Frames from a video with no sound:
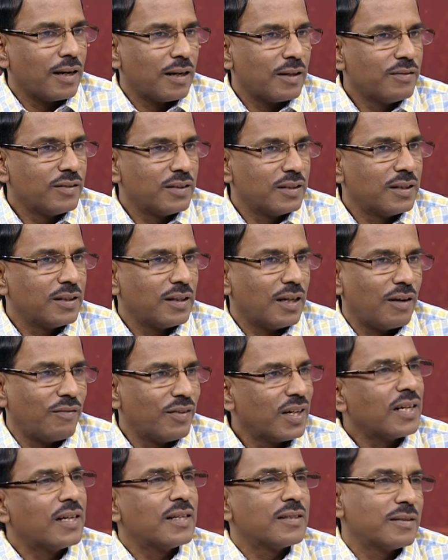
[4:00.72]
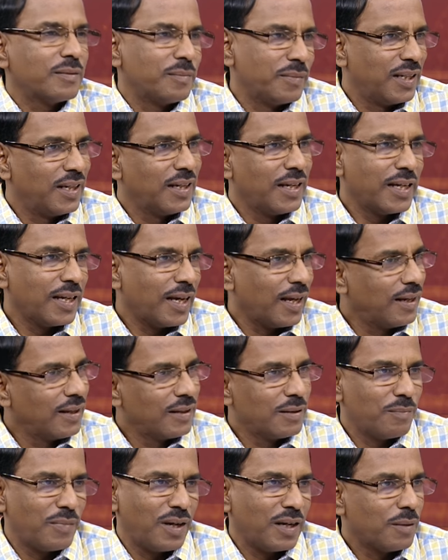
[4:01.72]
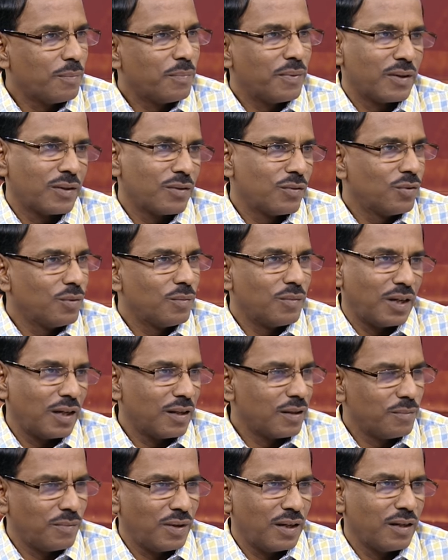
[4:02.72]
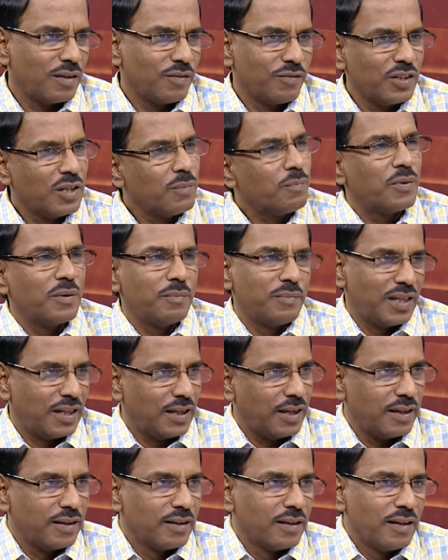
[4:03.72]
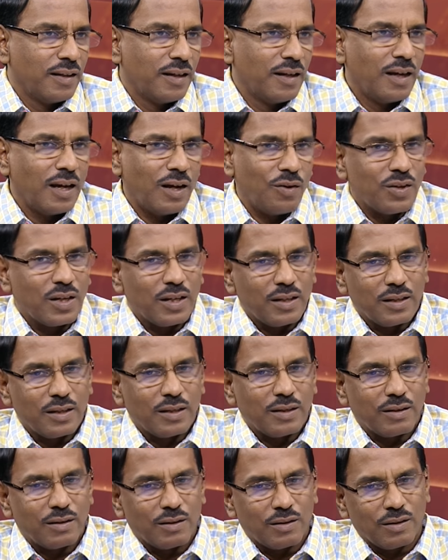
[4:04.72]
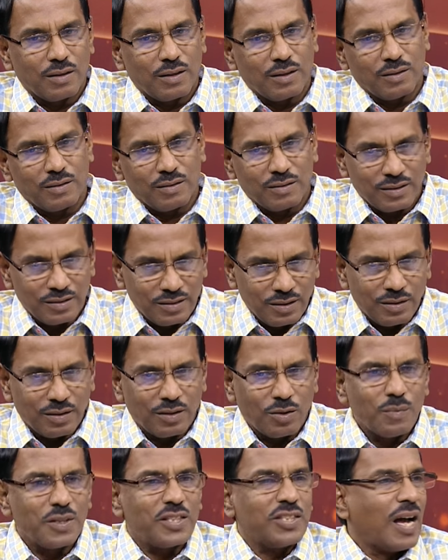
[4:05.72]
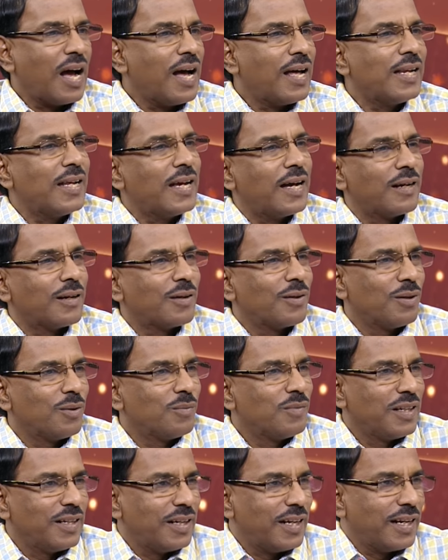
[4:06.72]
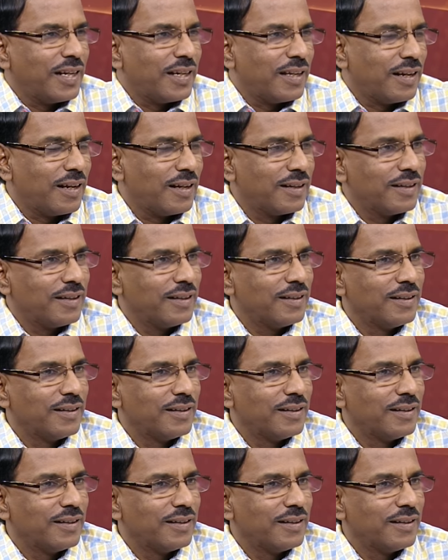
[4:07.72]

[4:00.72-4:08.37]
அளவு அவகாசம் இல்லை அல்லது மனப்பக்குவம் அல்லது மன விருப்பம் இல்லை அவங்க ரொம்ப ஜாலியாக இருக்கணும்னு நினைக்கிறாங்க